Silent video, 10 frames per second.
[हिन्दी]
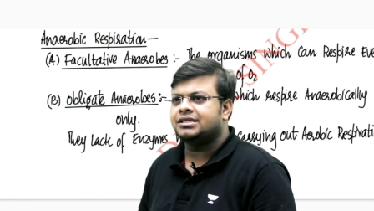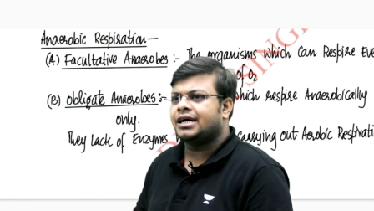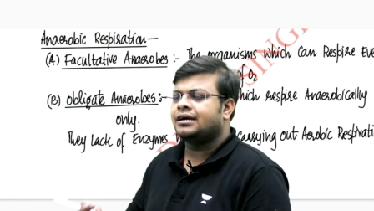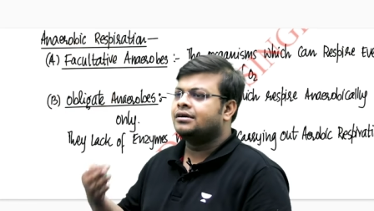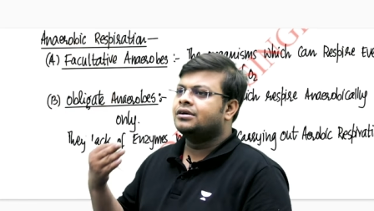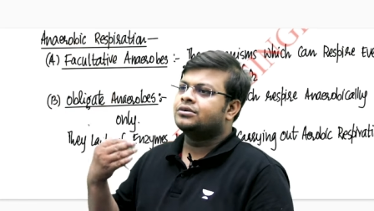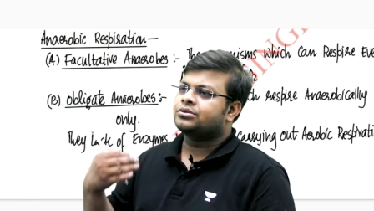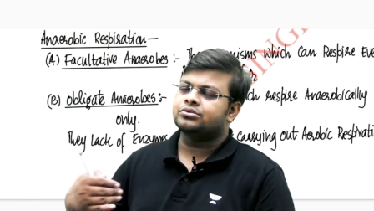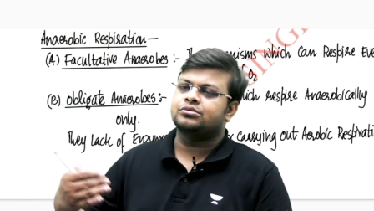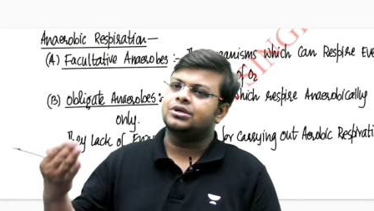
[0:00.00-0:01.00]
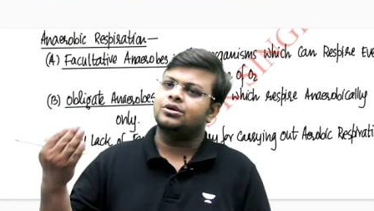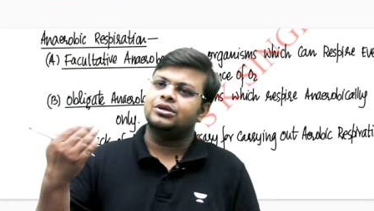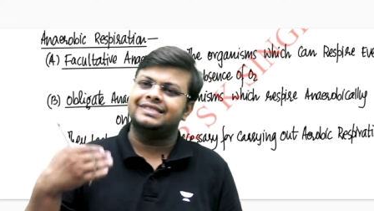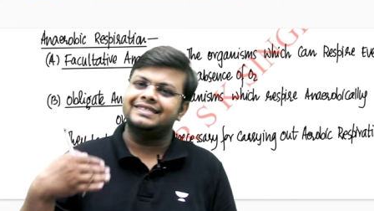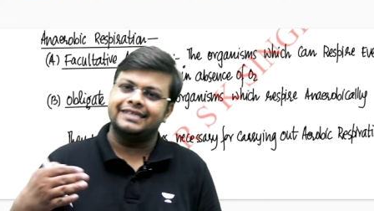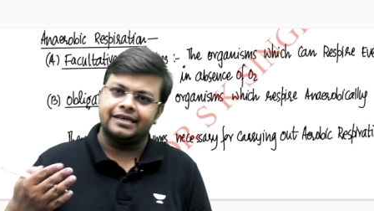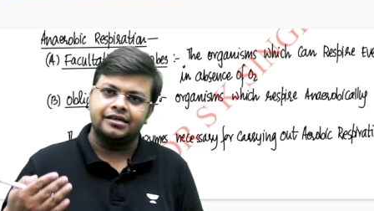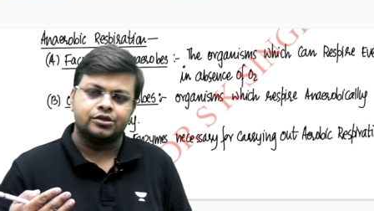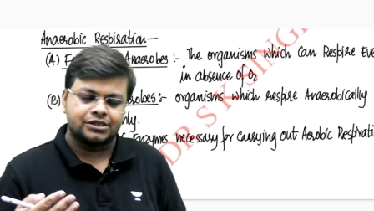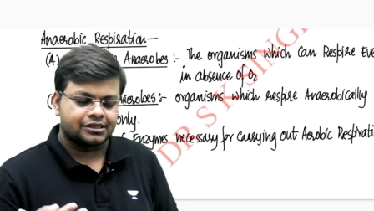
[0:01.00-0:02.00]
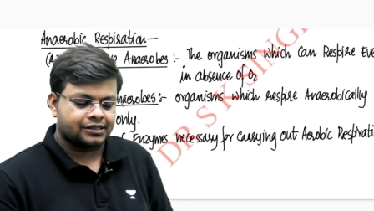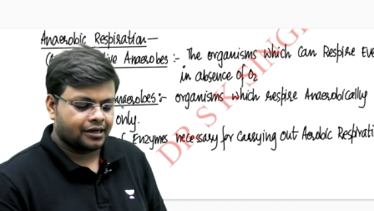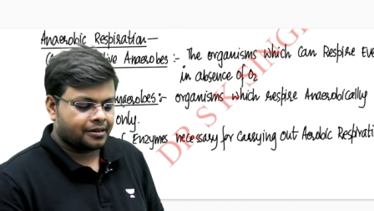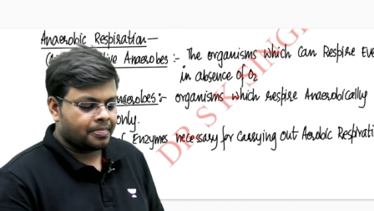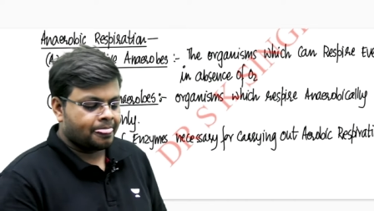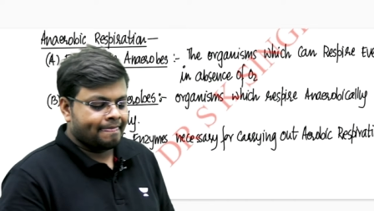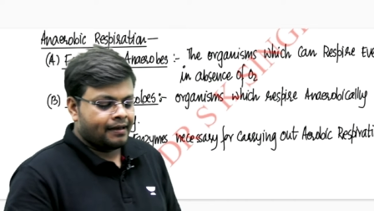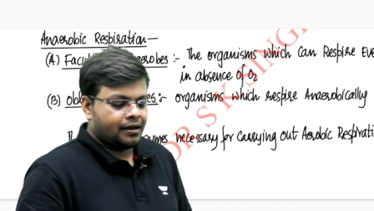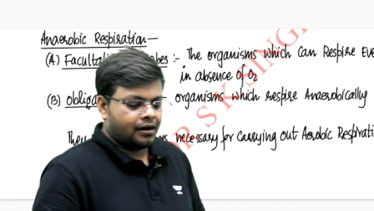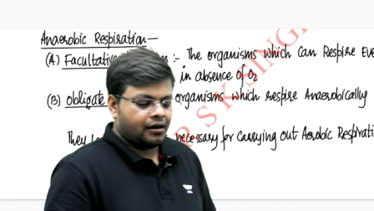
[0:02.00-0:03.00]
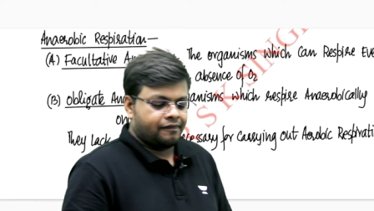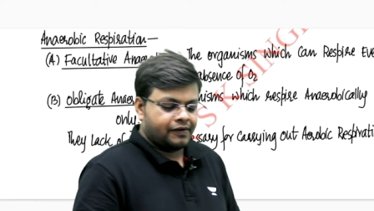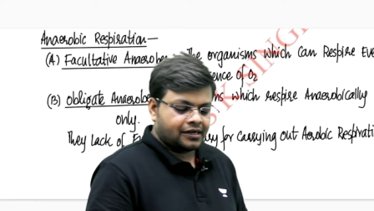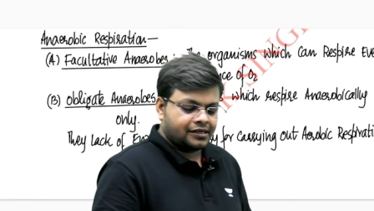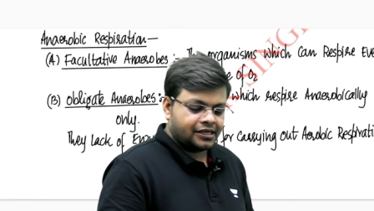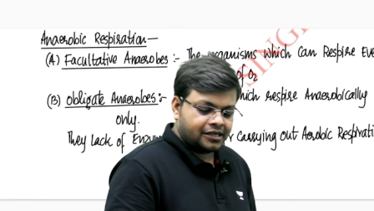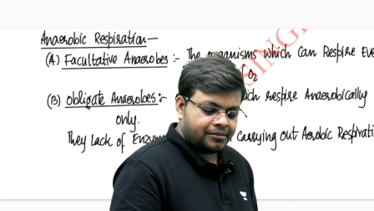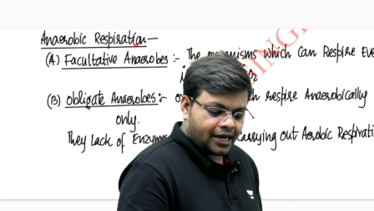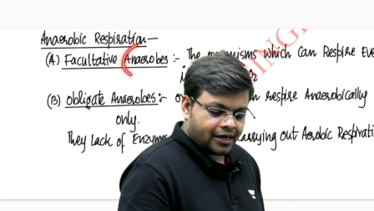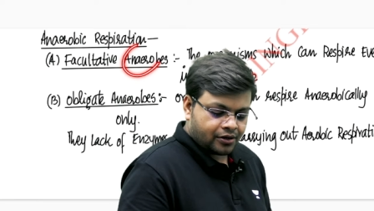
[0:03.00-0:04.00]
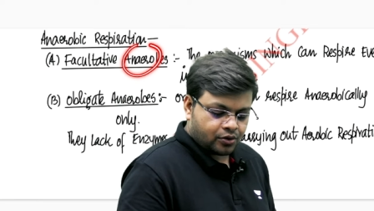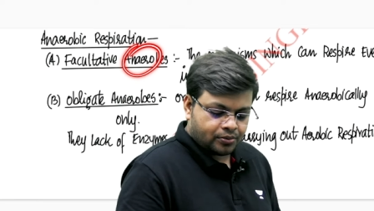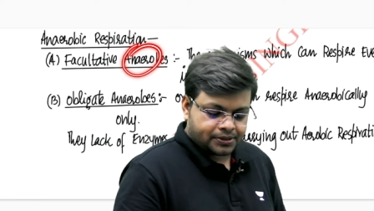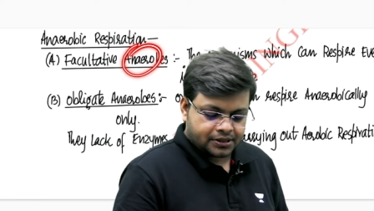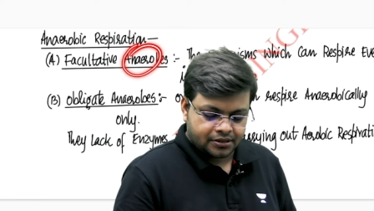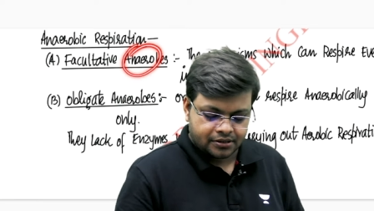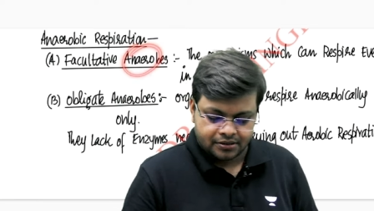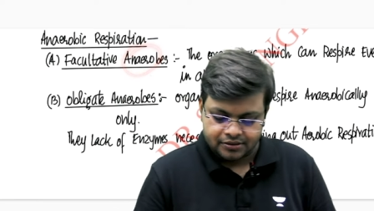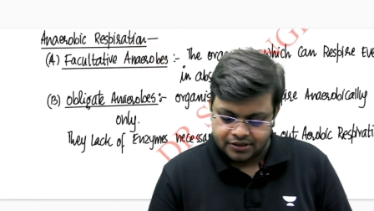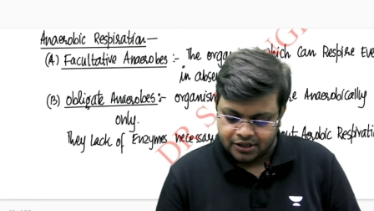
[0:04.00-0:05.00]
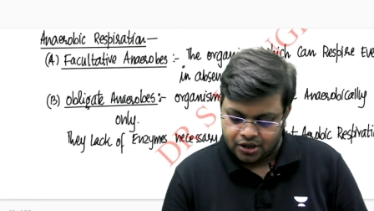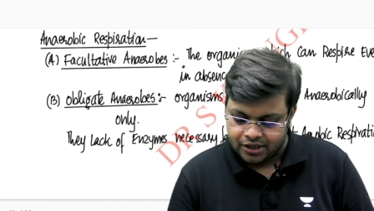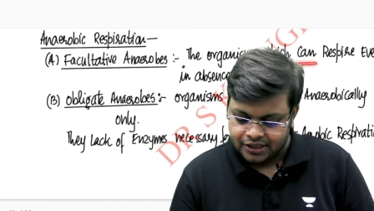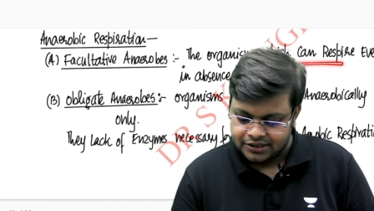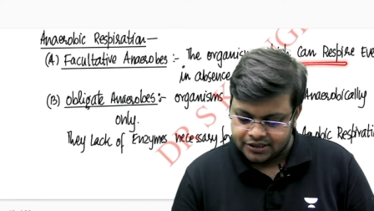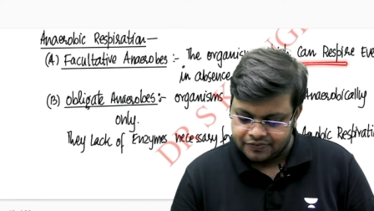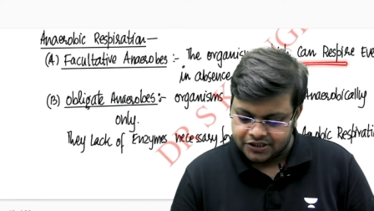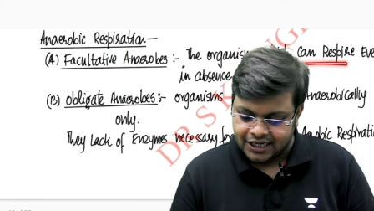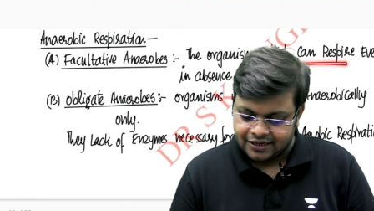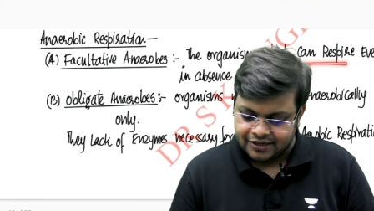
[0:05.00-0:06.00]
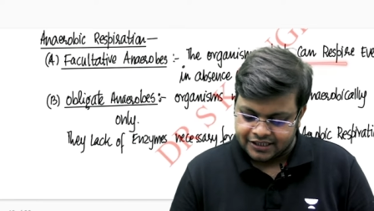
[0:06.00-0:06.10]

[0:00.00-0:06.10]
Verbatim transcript: मिल जाए तो थोड़ा ऑक्सीजेनिक हो सकता है फैकल्टेटिव एनारोब्स द ऑर्गेनिज्म विच कैन